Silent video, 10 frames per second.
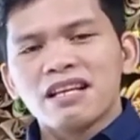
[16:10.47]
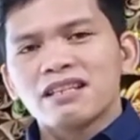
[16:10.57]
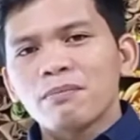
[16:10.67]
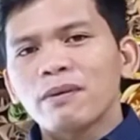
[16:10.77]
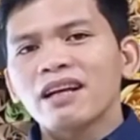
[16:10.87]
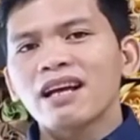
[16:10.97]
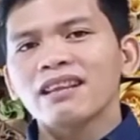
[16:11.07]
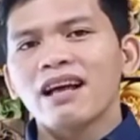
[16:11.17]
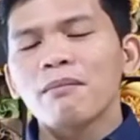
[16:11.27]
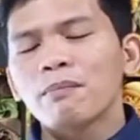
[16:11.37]

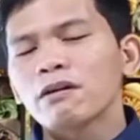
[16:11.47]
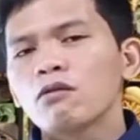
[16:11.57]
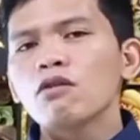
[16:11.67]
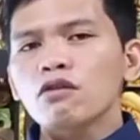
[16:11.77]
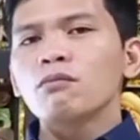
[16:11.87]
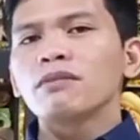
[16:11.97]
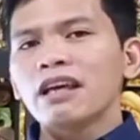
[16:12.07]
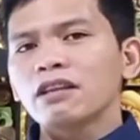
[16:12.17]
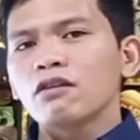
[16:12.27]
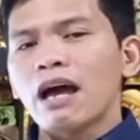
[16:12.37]
Sapagkat ang paghukom na
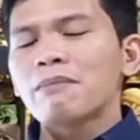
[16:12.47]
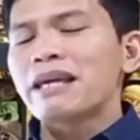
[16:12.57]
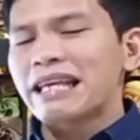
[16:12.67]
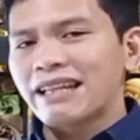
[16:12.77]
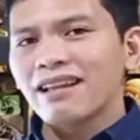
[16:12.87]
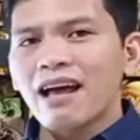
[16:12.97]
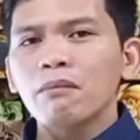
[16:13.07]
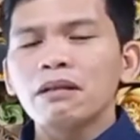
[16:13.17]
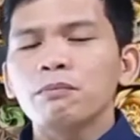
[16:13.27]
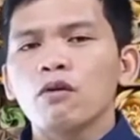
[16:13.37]
ito ay may
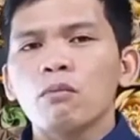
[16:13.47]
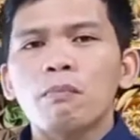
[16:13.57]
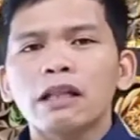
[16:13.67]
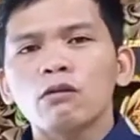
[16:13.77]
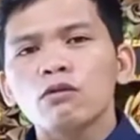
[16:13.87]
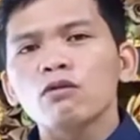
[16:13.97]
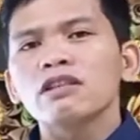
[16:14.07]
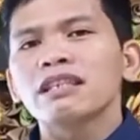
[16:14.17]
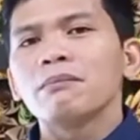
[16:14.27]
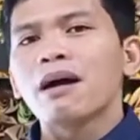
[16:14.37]
kinalaman po patungkol
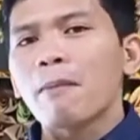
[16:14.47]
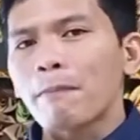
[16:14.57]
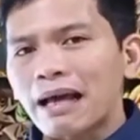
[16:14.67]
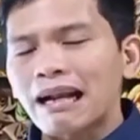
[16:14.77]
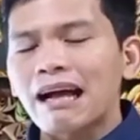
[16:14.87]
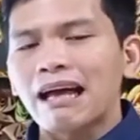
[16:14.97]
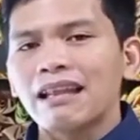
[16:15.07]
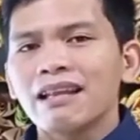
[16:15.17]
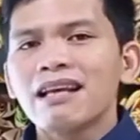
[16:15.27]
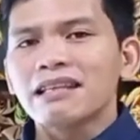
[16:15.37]
sa mga
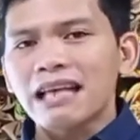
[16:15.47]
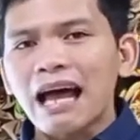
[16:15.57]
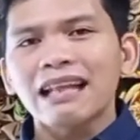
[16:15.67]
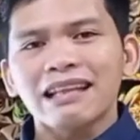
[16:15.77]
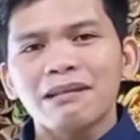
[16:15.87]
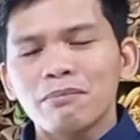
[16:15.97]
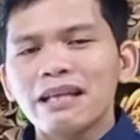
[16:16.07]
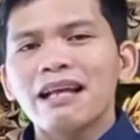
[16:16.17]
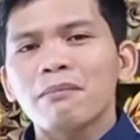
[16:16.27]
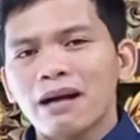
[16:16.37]
parangal sa atin
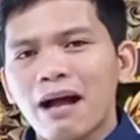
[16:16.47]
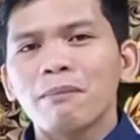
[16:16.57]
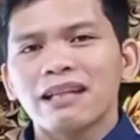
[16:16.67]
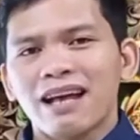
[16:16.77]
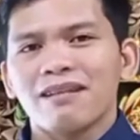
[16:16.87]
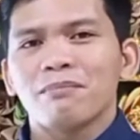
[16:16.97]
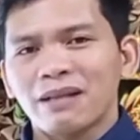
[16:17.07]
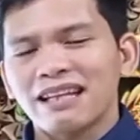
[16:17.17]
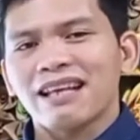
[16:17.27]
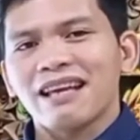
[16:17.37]
bilang mga
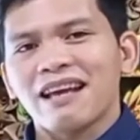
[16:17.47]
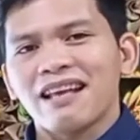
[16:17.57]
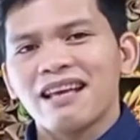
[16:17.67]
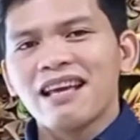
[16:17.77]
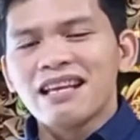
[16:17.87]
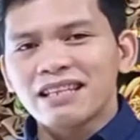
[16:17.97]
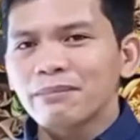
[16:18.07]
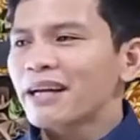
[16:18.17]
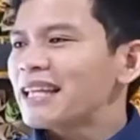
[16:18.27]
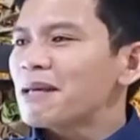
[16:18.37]
mananampalataya. Sa
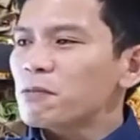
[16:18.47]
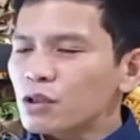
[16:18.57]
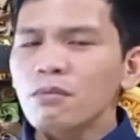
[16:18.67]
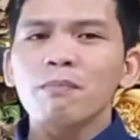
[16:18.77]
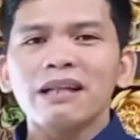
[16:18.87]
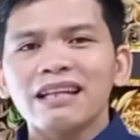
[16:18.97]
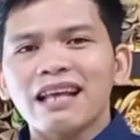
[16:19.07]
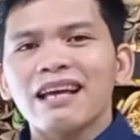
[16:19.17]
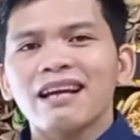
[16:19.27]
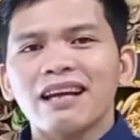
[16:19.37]
mga hindi po
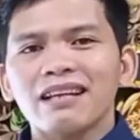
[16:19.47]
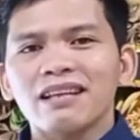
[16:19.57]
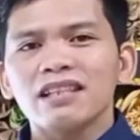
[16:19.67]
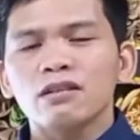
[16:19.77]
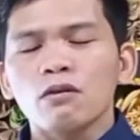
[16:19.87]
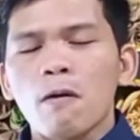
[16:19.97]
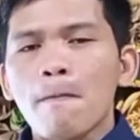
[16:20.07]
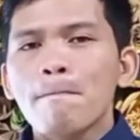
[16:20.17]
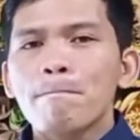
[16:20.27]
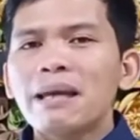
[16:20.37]
sumampalataya kay
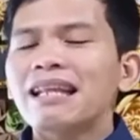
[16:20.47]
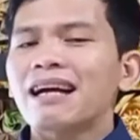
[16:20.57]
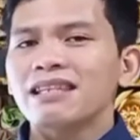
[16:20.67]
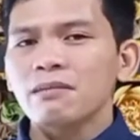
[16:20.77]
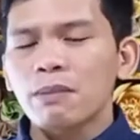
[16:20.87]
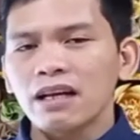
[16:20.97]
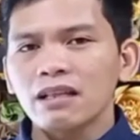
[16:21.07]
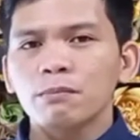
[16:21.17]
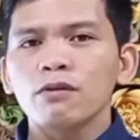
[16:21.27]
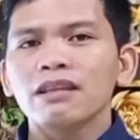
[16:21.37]
Kristo, may
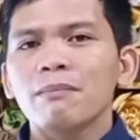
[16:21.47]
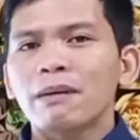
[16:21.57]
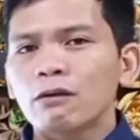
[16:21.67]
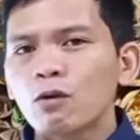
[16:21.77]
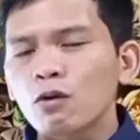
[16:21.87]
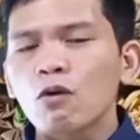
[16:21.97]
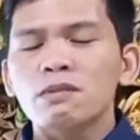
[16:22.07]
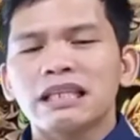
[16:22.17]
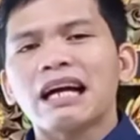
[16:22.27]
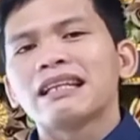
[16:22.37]
nakasiparate po na paghukom
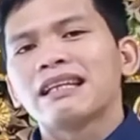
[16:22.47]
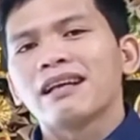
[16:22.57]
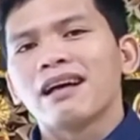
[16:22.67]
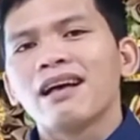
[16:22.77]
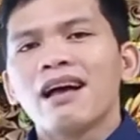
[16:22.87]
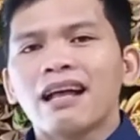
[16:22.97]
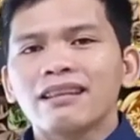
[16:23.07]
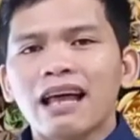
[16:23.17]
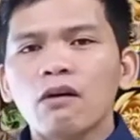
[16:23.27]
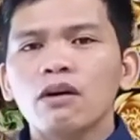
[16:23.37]
sa kanila.
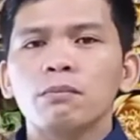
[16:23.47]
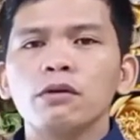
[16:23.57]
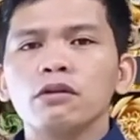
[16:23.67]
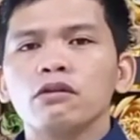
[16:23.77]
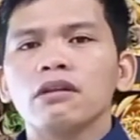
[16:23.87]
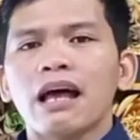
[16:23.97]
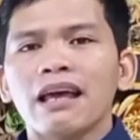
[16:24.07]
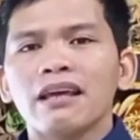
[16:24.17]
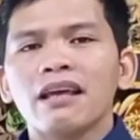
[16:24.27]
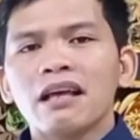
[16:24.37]
Ang tawag po noon
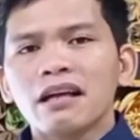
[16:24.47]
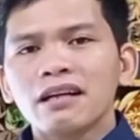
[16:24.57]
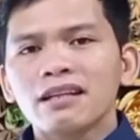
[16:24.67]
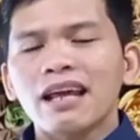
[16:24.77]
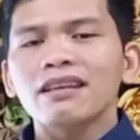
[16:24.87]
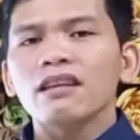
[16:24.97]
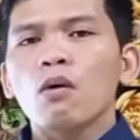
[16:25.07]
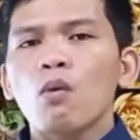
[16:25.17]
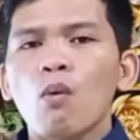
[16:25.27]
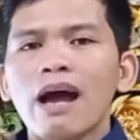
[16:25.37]
ay
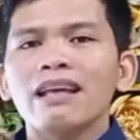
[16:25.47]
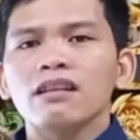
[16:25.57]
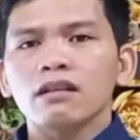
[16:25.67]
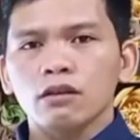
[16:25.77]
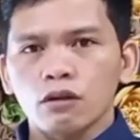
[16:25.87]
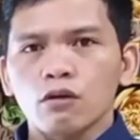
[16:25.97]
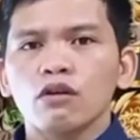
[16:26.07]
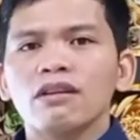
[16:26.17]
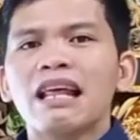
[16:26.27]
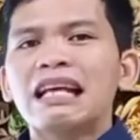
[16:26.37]
Great White
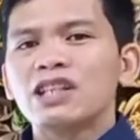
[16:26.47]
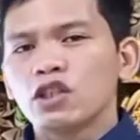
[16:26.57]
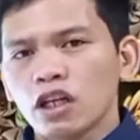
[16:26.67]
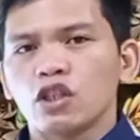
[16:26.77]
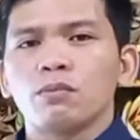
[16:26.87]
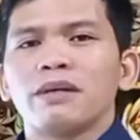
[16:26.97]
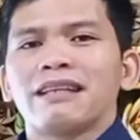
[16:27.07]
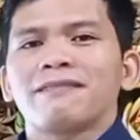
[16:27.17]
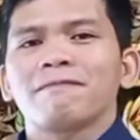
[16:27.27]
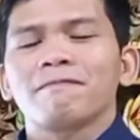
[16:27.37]
Throne
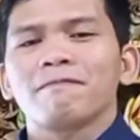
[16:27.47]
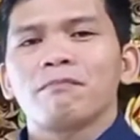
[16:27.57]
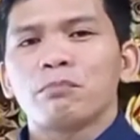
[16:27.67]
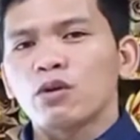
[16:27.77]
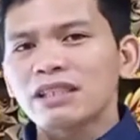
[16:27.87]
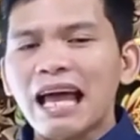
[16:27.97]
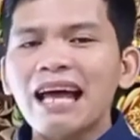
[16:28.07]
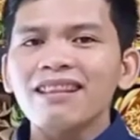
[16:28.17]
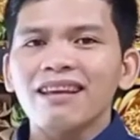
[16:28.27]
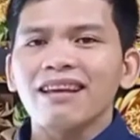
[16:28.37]
Judgment. Pero sa
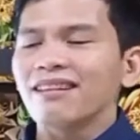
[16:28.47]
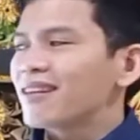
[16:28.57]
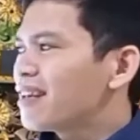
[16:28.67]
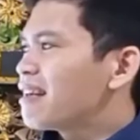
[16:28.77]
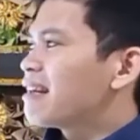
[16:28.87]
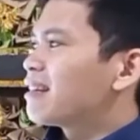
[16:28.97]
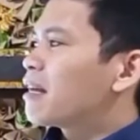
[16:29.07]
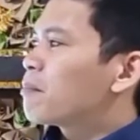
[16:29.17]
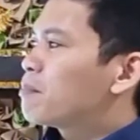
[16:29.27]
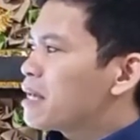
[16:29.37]
atin,
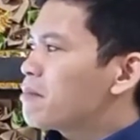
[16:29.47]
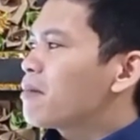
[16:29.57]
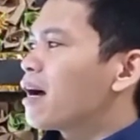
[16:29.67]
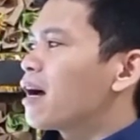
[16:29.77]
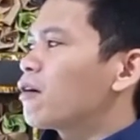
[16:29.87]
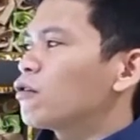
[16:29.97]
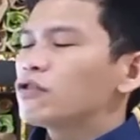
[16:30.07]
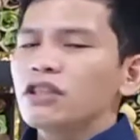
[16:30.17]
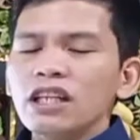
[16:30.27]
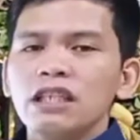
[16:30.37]
the bima o
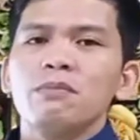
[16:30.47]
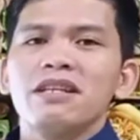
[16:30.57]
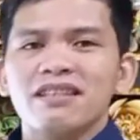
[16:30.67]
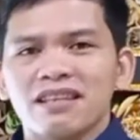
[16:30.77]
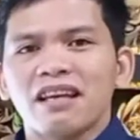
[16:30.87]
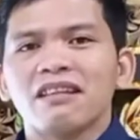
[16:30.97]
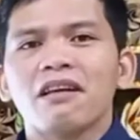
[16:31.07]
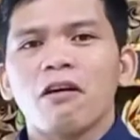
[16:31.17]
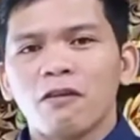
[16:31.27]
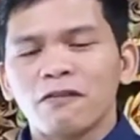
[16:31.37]
judgment seat
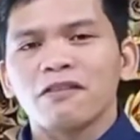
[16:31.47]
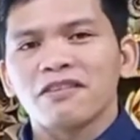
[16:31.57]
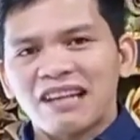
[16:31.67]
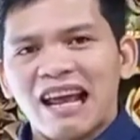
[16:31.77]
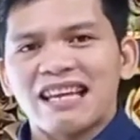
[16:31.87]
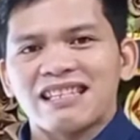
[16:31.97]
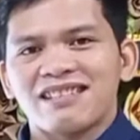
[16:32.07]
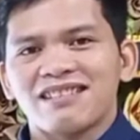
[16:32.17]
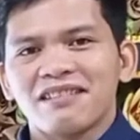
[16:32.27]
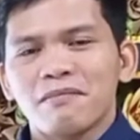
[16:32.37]
of Christ
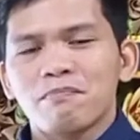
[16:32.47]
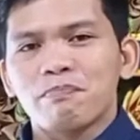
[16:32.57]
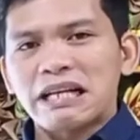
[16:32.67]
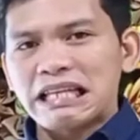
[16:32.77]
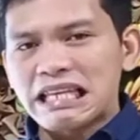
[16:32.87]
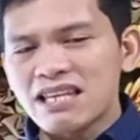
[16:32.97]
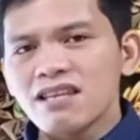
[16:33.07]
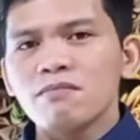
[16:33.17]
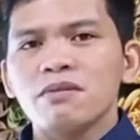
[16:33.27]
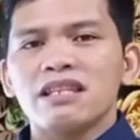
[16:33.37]

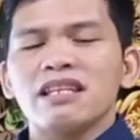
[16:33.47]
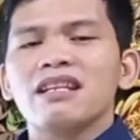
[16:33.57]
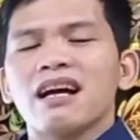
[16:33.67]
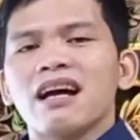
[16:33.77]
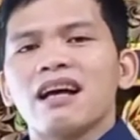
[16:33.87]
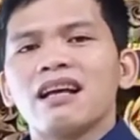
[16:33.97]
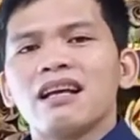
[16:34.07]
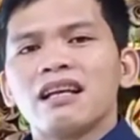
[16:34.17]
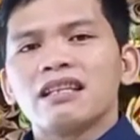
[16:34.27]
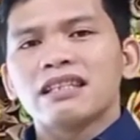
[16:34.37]
pag-iimbestiga
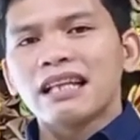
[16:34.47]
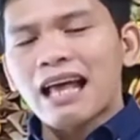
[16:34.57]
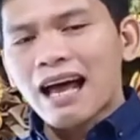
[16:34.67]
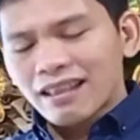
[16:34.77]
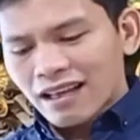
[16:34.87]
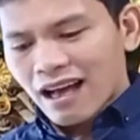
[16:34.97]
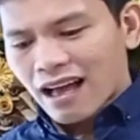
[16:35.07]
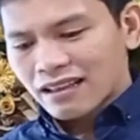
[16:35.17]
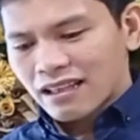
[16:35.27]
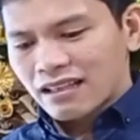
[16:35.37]
sa lahat ng
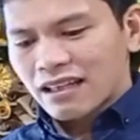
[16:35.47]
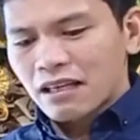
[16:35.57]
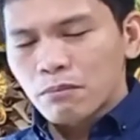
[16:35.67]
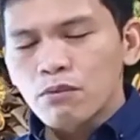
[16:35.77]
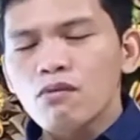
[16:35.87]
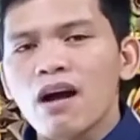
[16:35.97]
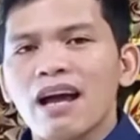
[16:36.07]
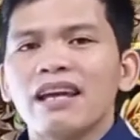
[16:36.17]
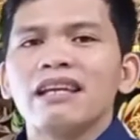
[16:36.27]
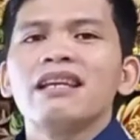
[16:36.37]
ating naging
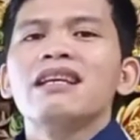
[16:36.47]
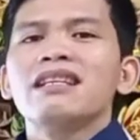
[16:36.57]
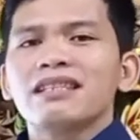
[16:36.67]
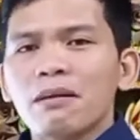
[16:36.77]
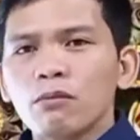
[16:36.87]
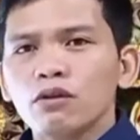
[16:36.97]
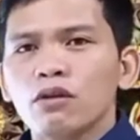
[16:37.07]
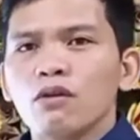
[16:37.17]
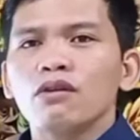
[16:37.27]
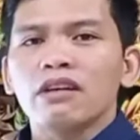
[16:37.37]
buhay sa
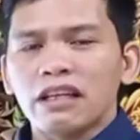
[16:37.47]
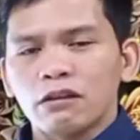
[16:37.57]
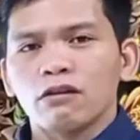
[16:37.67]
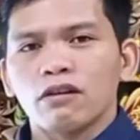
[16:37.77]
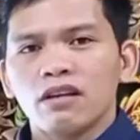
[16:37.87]
mundong ito.